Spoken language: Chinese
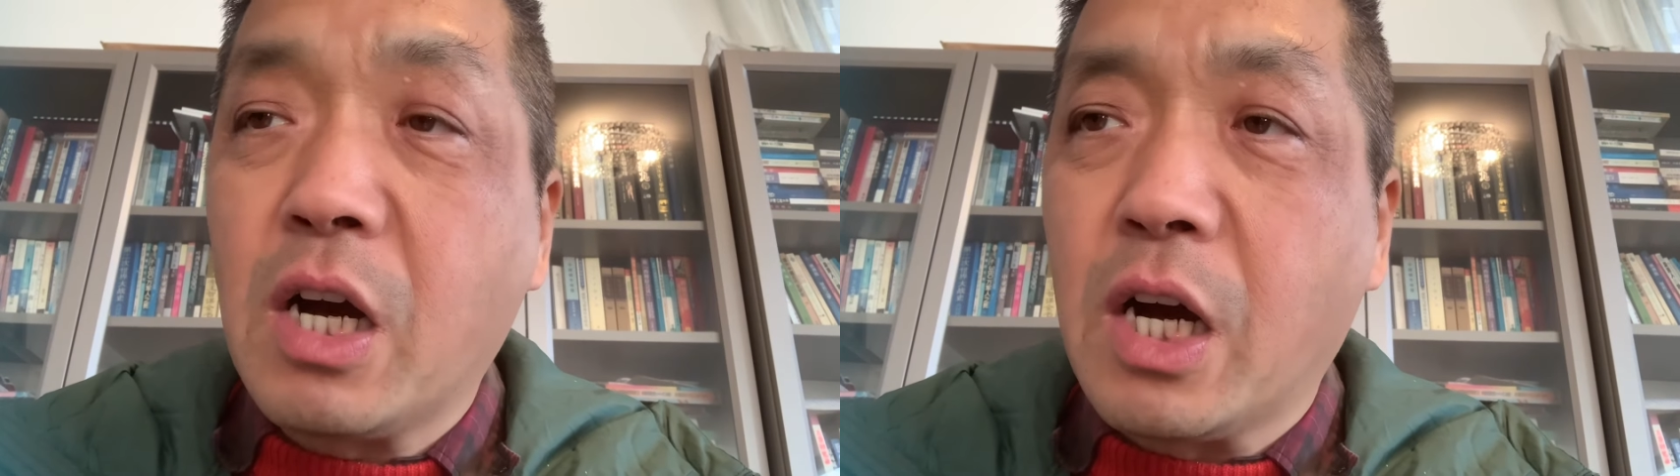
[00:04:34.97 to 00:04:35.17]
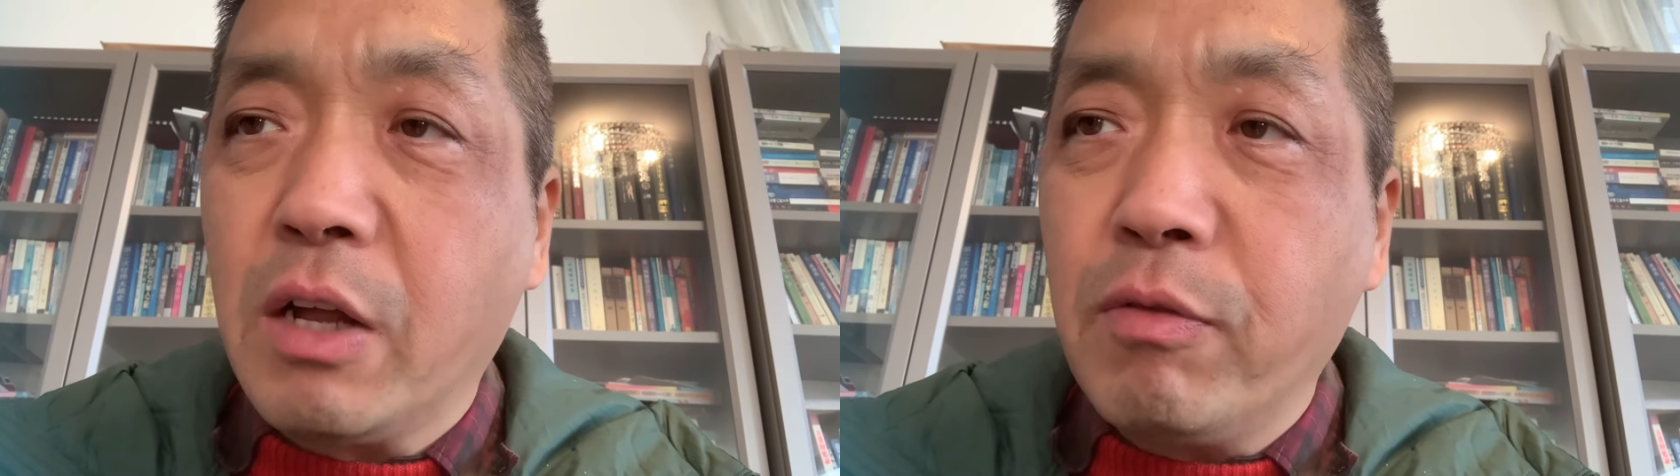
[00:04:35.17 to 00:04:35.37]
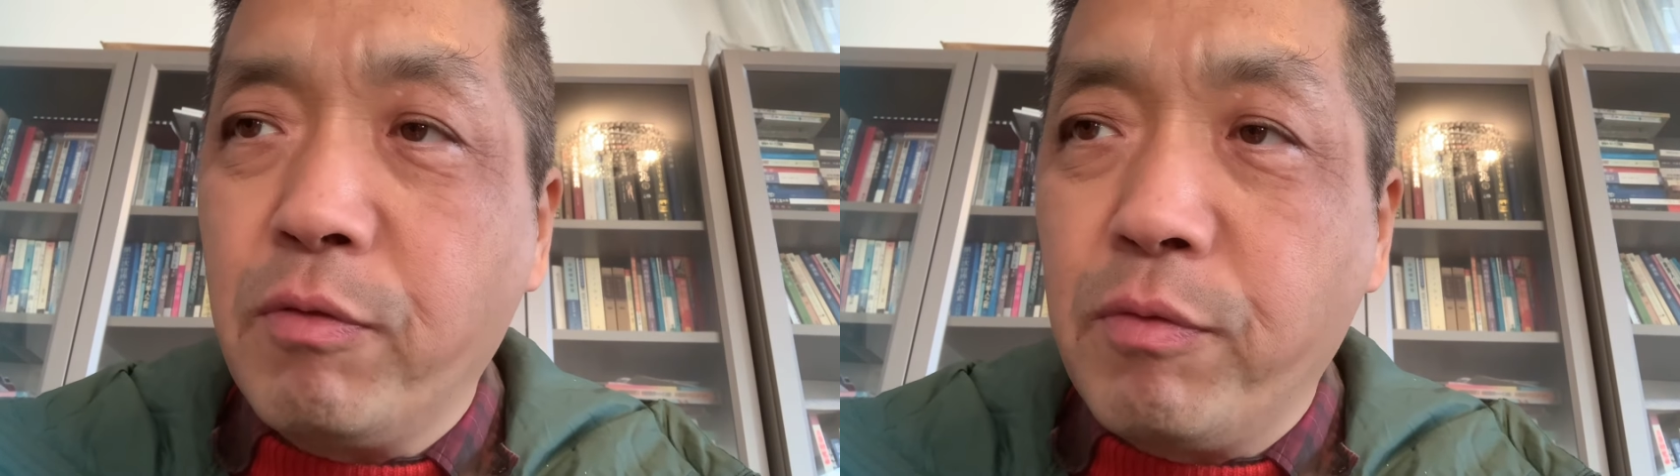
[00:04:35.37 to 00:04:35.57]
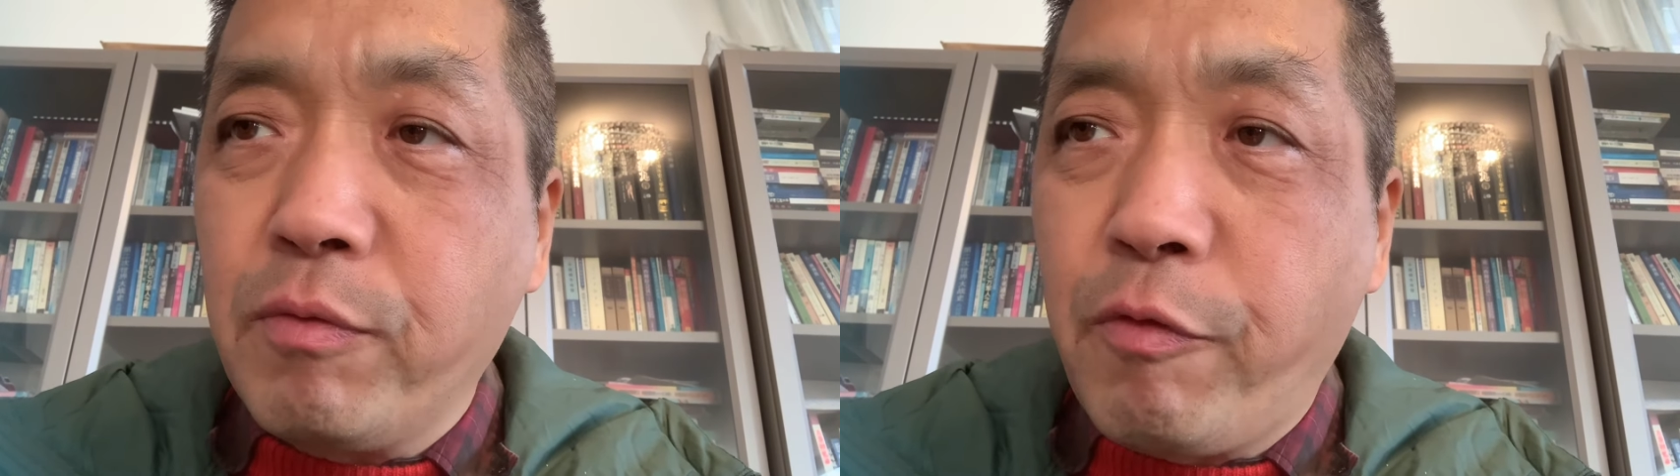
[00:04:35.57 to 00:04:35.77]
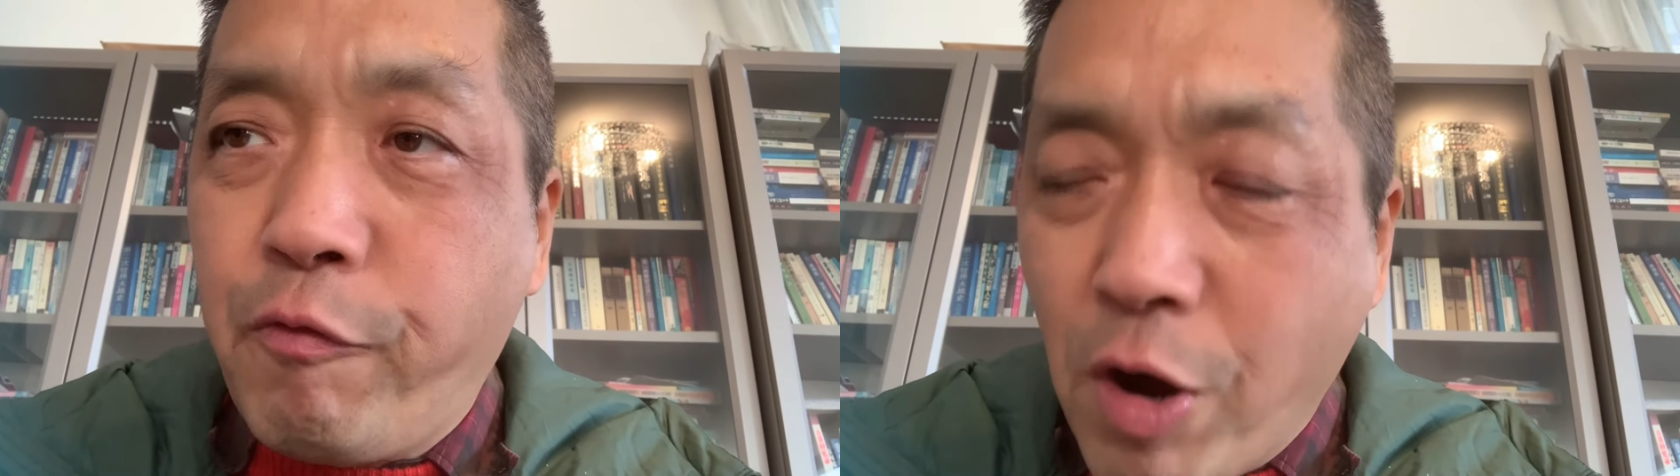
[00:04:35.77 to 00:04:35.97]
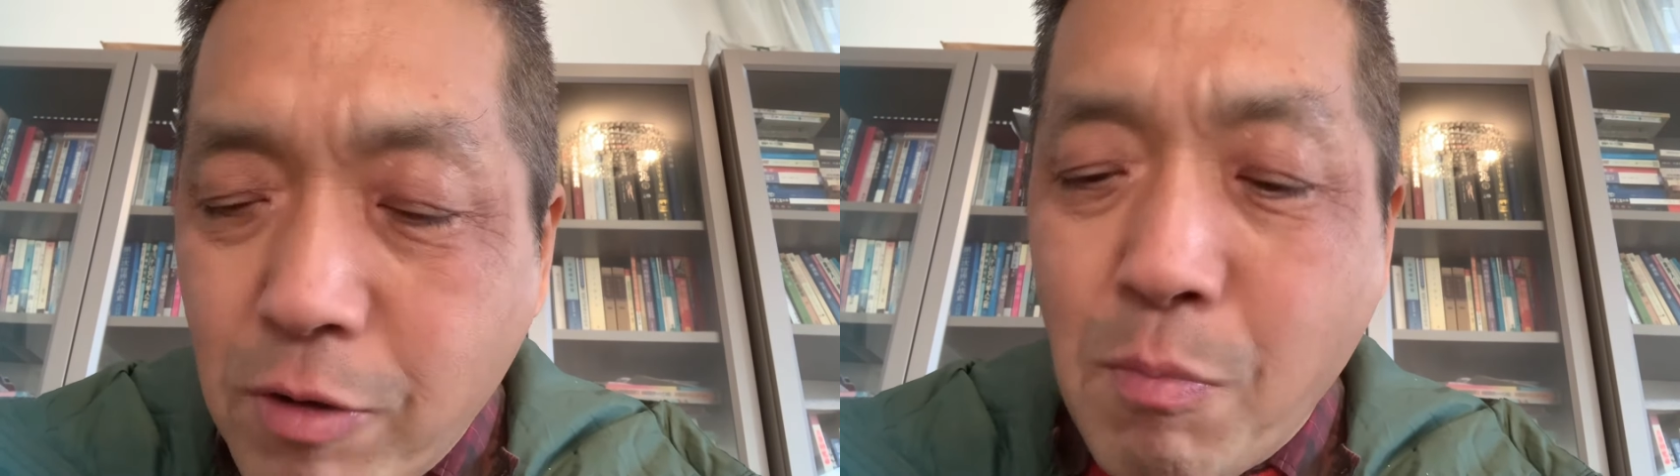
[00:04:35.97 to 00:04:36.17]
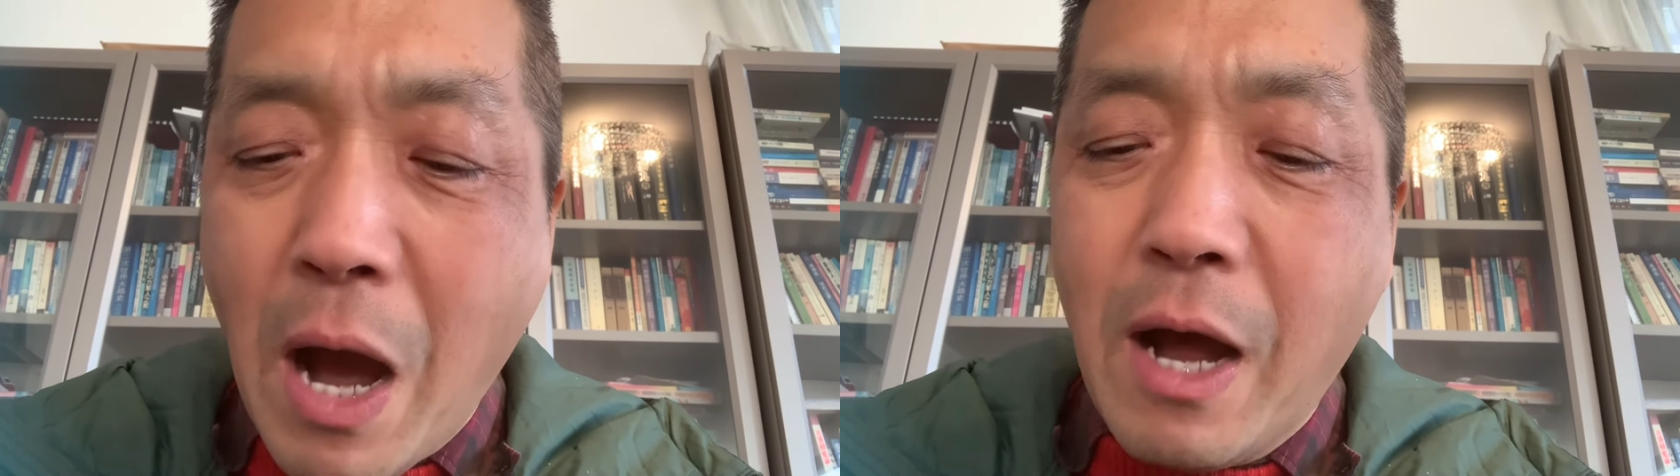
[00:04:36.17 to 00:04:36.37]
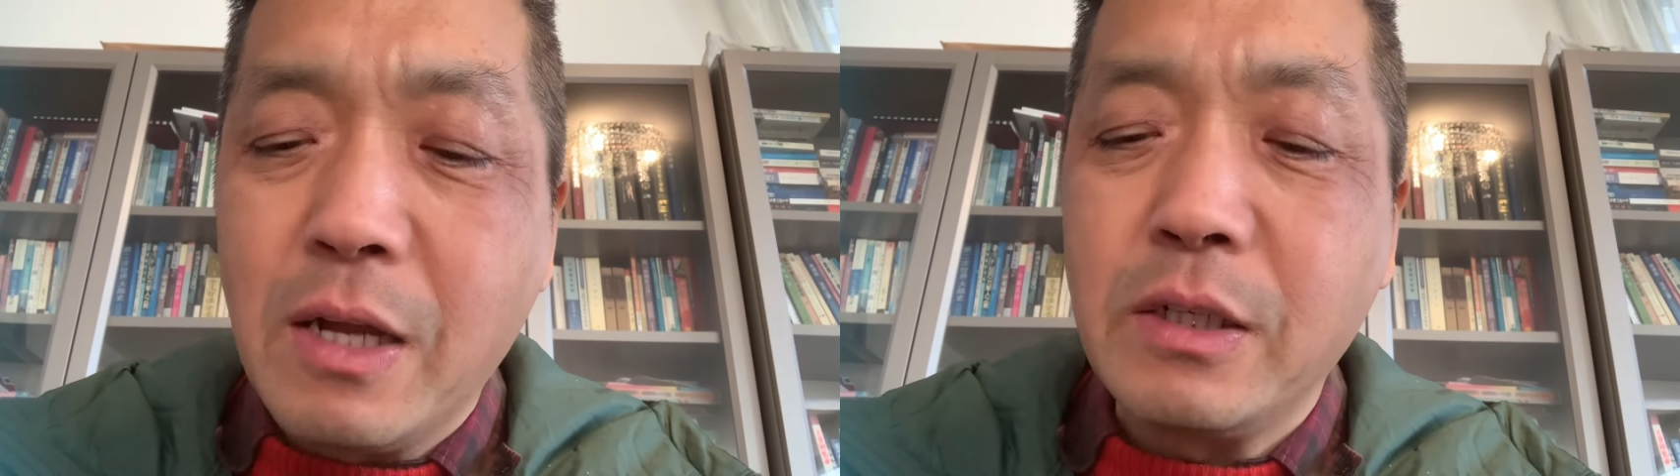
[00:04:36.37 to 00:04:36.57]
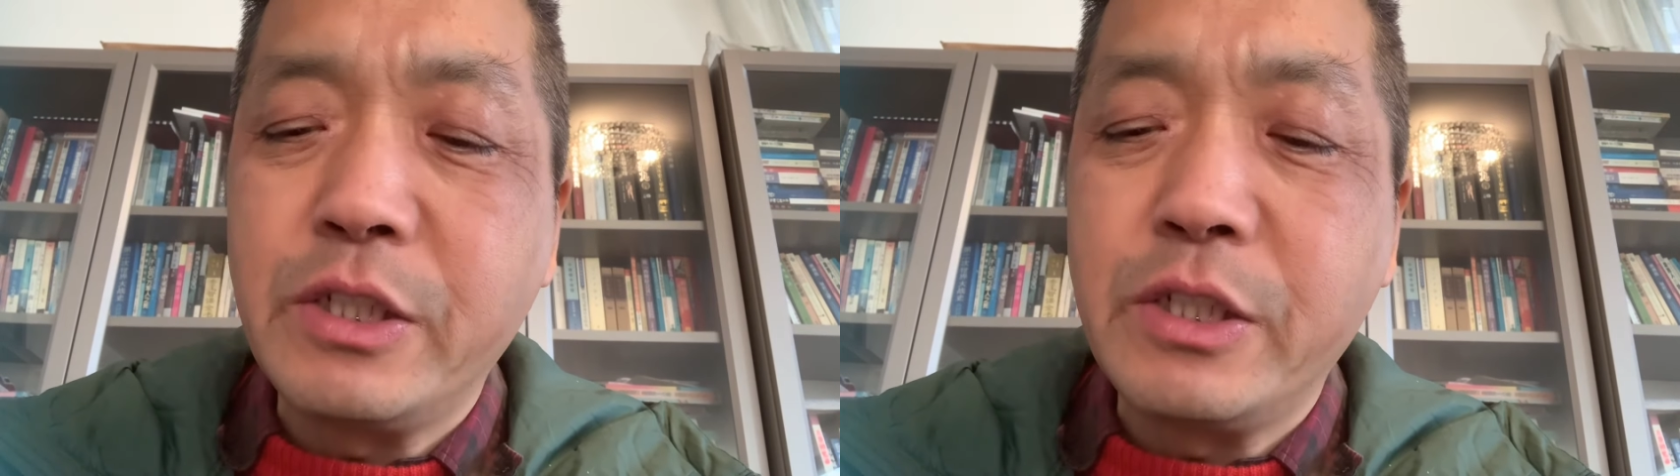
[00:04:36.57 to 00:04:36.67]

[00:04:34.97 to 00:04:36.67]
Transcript: 很丰满，